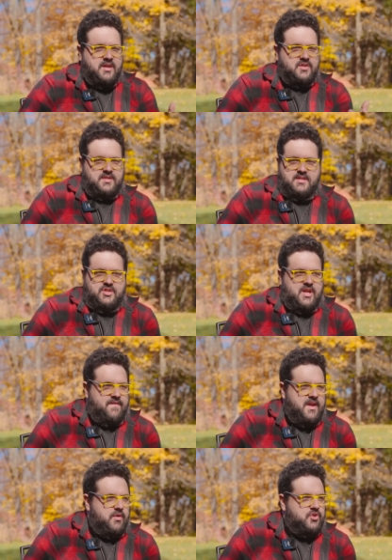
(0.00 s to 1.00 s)
Si
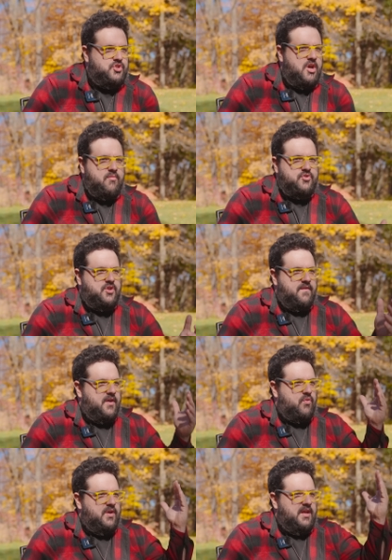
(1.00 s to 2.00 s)
j'avais un job où je devais
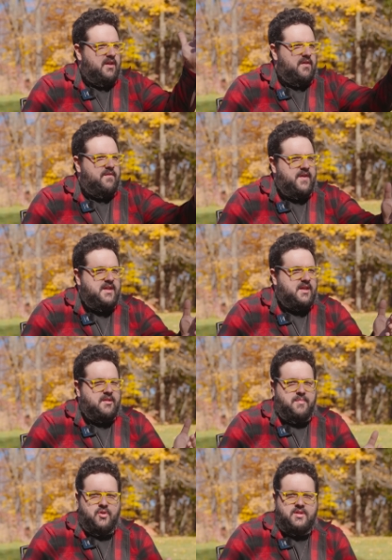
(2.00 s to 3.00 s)
rouler
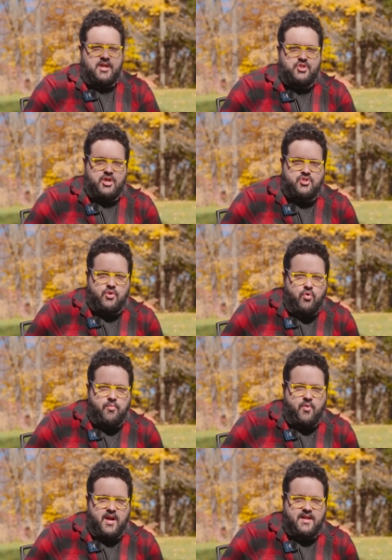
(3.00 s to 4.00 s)
20-30 minutes à chaque jour
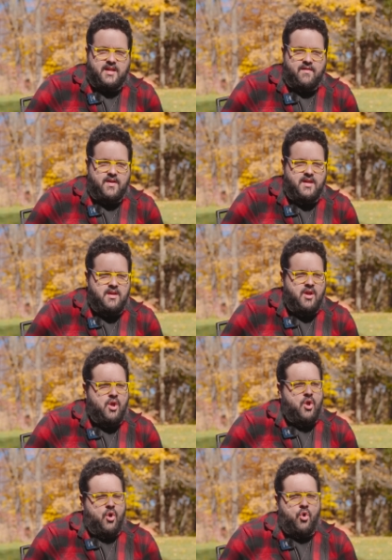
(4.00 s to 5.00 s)
pour aller travailler,
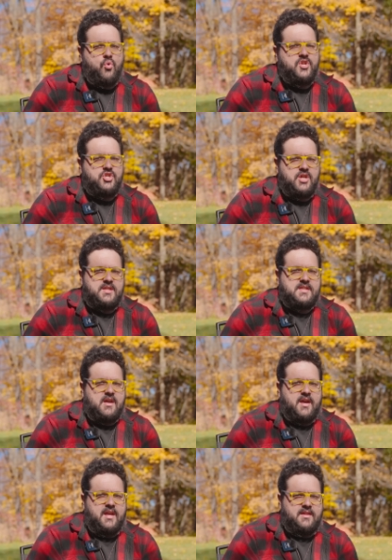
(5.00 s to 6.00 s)
holy shit,
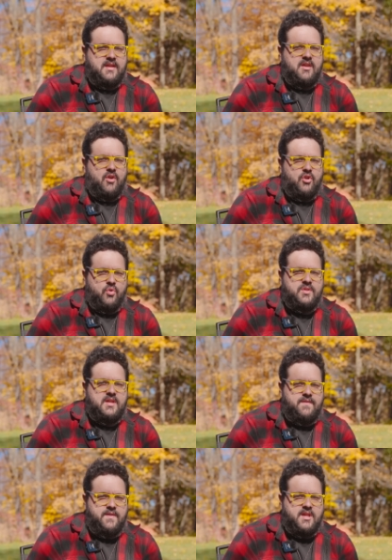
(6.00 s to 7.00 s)
ça aurait été un autre
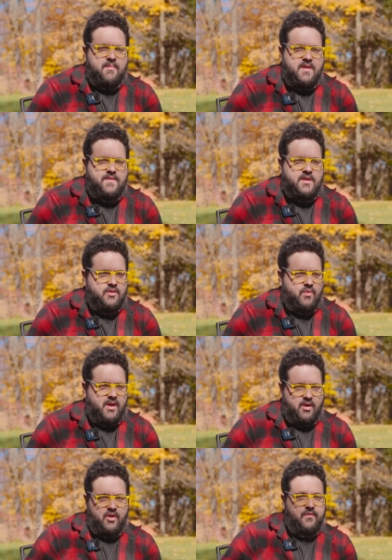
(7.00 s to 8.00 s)
défi dans ma vie. Donc,
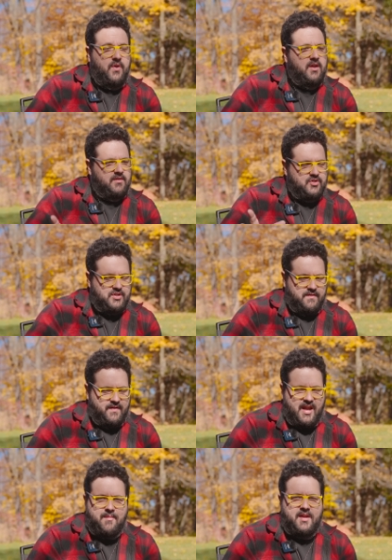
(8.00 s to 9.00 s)
encore une fois, j'ai
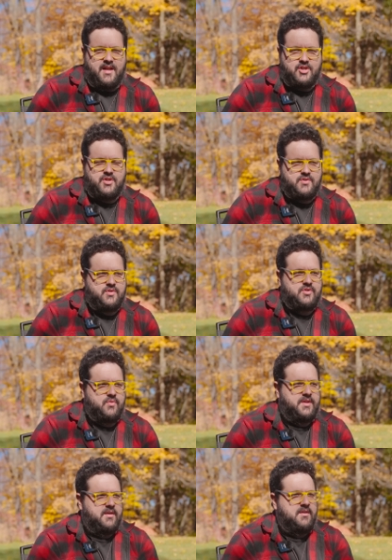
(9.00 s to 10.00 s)
vraiment de la chance de ce
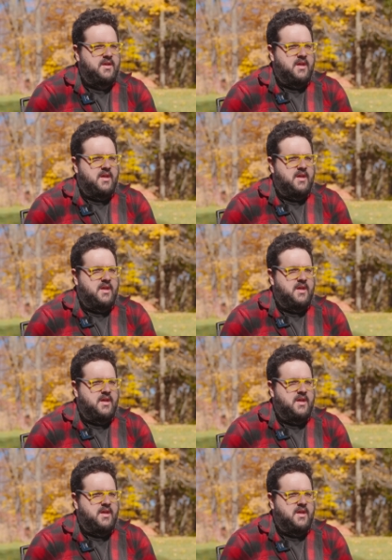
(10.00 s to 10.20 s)
côté-là.